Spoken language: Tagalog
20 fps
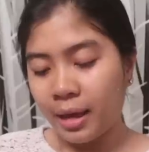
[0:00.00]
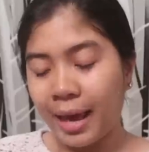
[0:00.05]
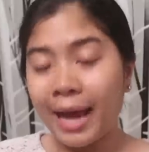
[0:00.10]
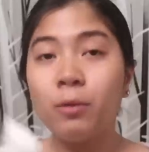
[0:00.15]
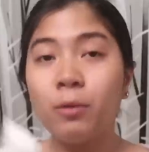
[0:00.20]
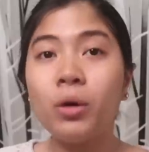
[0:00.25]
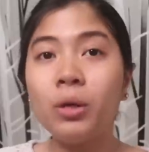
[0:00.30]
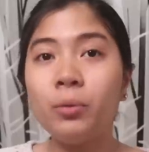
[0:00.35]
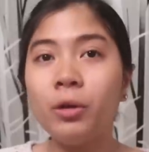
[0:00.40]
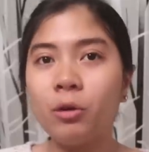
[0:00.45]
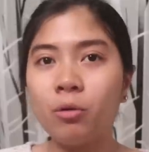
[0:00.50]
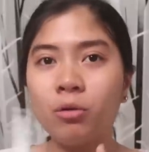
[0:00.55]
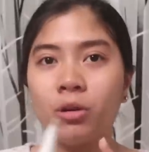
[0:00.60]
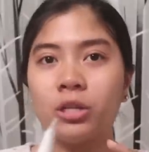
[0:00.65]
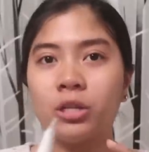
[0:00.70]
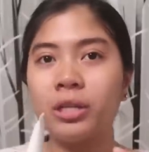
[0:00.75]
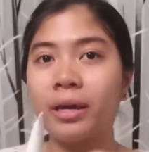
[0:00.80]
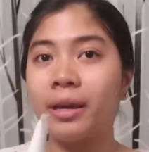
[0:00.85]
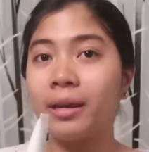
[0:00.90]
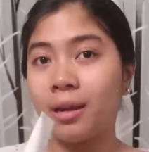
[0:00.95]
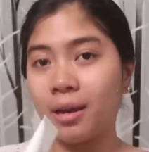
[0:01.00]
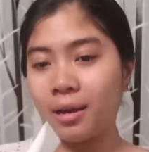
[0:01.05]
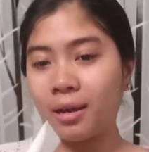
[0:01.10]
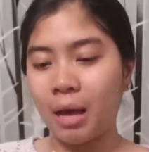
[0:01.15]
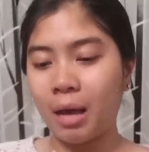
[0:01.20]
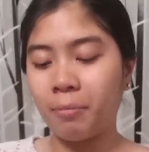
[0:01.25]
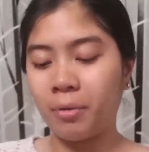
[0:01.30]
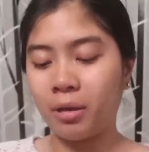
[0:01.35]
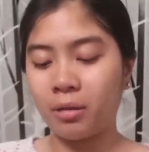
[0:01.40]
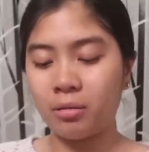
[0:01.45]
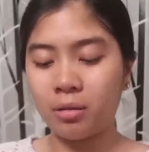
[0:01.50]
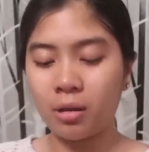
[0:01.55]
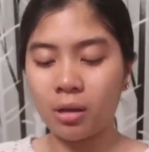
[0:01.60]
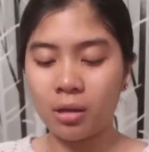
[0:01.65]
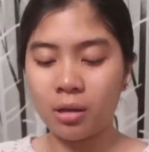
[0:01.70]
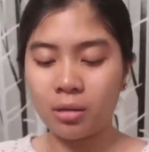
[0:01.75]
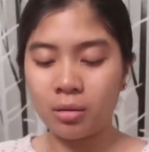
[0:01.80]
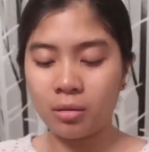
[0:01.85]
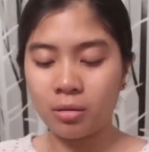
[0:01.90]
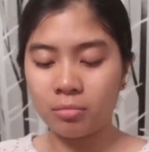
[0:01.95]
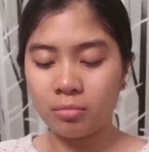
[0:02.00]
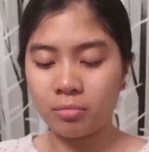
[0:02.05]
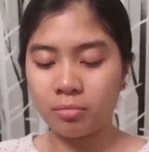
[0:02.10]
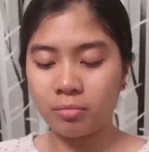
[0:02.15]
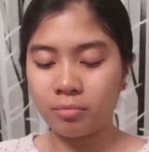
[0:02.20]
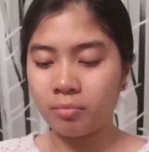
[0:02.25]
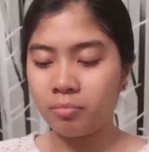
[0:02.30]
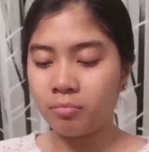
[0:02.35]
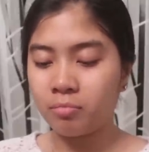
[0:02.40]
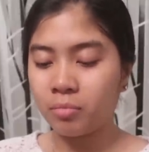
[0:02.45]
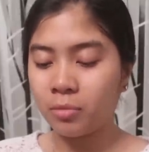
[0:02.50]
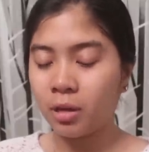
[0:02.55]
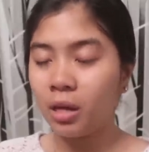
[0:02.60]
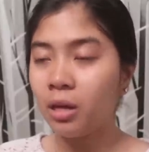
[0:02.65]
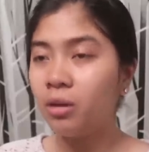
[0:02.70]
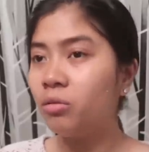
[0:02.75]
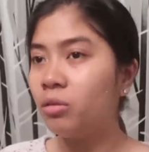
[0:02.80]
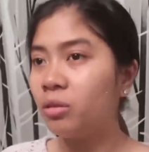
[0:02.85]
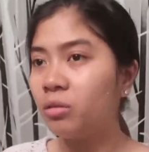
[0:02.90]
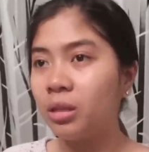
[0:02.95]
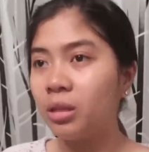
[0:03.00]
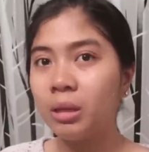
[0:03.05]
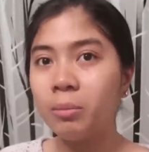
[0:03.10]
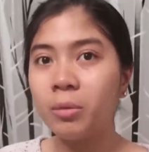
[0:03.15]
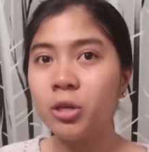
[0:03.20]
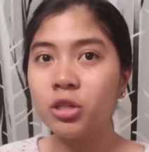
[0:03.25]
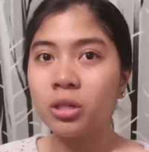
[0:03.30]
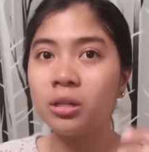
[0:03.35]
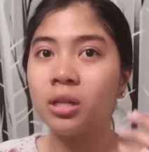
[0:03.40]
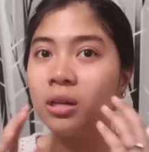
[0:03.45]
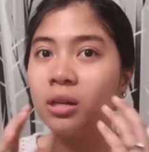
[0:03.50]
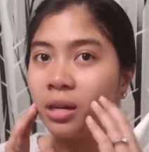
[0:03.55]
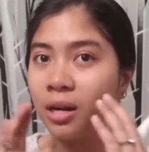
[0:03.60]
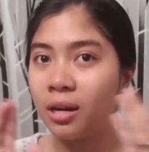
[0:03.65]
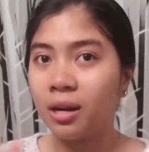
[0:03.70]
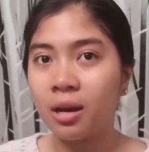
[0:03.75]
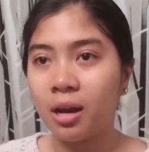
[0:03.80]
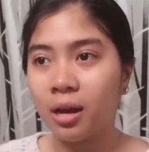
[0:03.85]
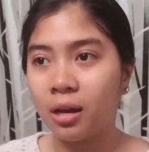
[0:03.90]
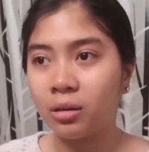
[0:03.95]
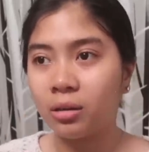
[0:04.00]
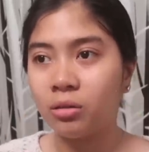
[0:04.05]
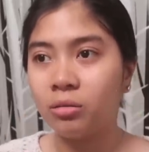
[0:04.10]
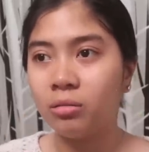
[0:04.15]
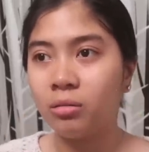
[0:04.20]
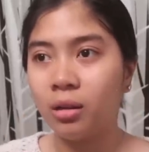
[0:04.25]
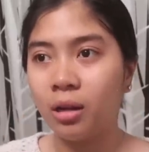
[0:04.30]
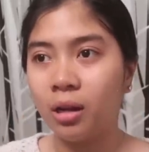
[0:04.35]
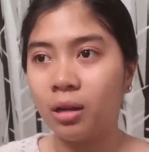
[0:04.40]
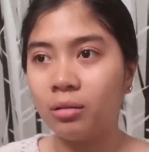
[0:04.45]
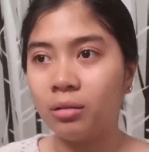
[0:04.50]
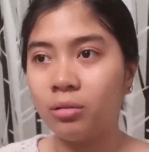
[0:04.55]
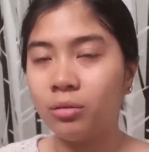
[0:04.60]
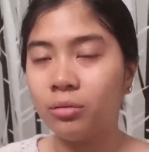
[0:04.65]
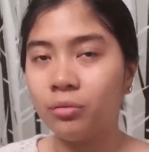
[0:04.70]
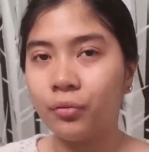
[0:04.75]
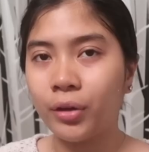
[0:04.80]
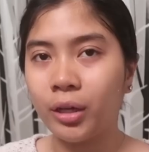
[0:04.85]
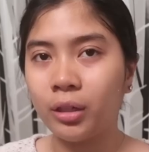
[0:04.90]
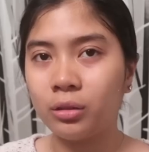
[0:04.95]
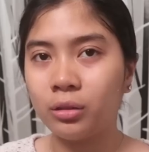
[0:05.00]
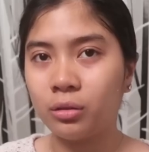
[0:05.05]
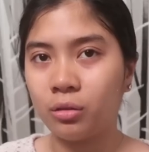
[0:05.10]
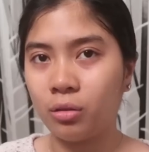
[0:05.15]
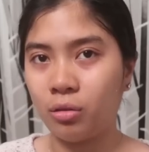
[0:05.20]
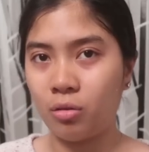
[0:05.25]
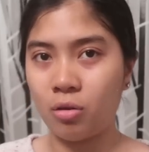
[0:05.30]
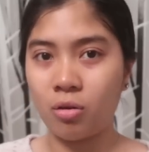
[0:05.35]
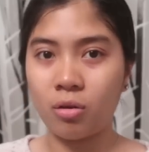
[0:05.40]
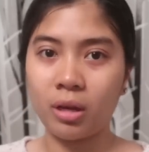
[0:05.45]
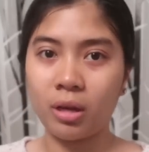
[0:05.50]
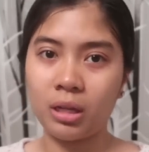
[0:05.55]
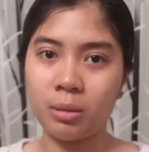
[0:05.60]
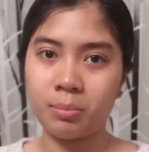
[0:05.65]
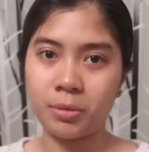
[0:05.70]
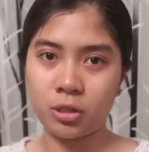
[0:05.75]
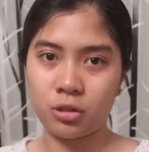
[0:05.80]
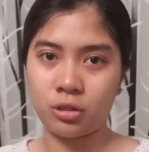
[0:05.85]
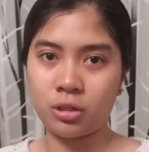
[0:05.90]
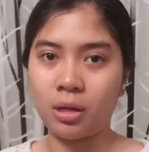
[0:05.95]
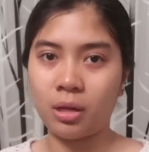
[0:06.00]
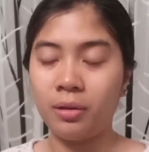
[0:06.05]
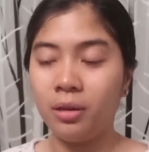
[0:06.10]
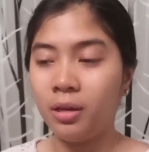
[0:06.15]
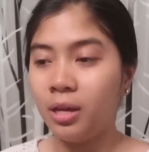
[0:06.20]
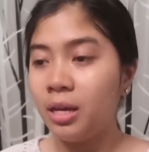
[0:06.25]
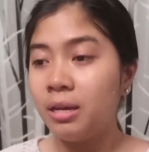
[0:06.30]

And one week ko na siya ginagamit, and ngayon, hindi naman siya nagre-react. Yun lang, yung face ko. Okay naman siya.